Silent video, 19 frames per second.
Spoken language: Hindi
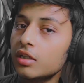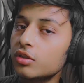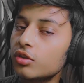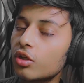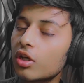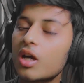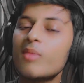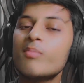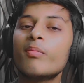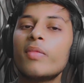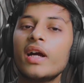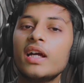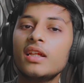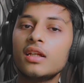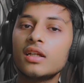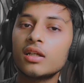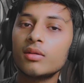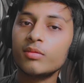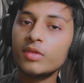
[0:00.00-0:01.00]
तो
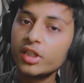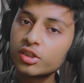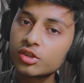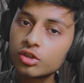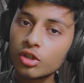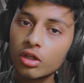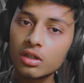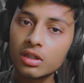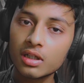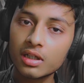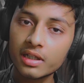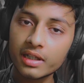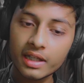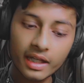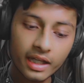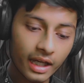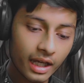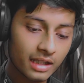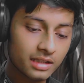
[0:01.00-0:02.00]
कंपाइलर हम इंस्टॉल
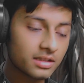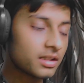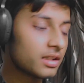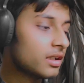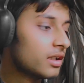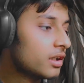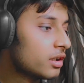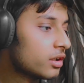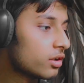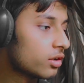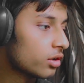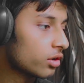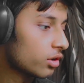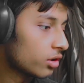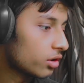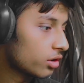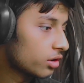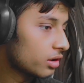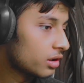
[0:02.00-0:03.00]
करेंगे आज तो
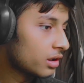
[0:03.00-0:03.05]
